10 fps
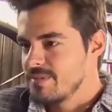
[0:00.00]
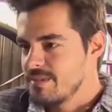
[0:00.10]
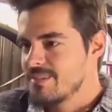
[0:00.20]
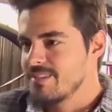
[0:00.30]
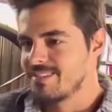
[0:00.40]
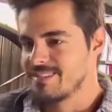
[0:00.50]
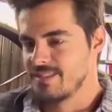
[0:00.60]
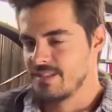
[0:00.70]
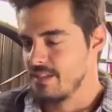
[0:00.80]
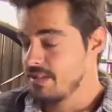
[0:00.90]
da
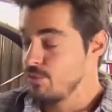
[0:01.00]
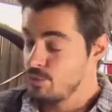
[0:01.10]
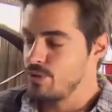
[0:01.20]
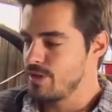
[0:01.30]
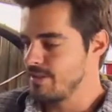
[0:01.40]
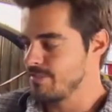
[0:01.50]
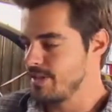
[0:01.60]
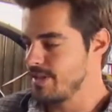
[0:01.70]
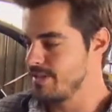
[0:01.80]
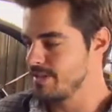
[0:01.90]
e, dün öğrendim
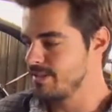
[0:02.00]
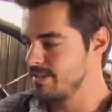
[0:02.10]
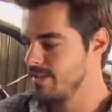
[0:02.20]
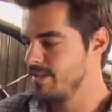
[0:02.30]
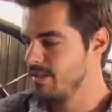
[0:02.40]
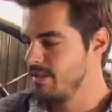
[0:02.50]
geleceklerini.